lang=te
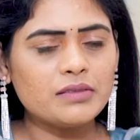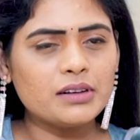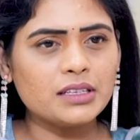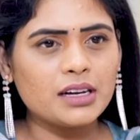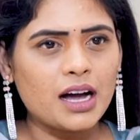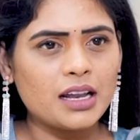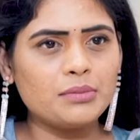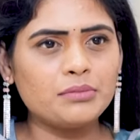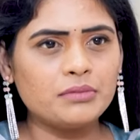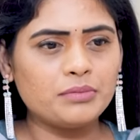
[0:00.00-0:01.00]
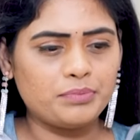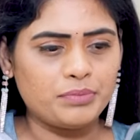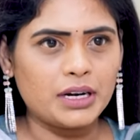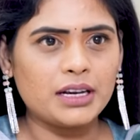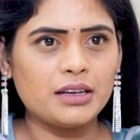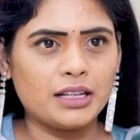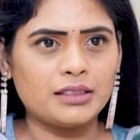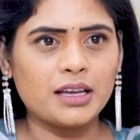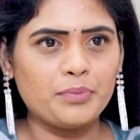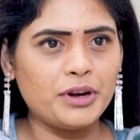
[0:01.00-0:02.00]
తర్వాత కాలం అంటే
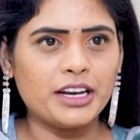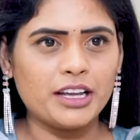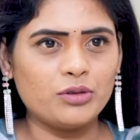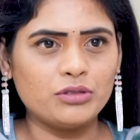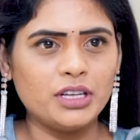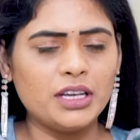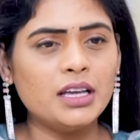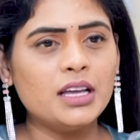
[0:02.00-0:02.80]
ఎంత అప్డేట్ అయ్యే కొద్దీ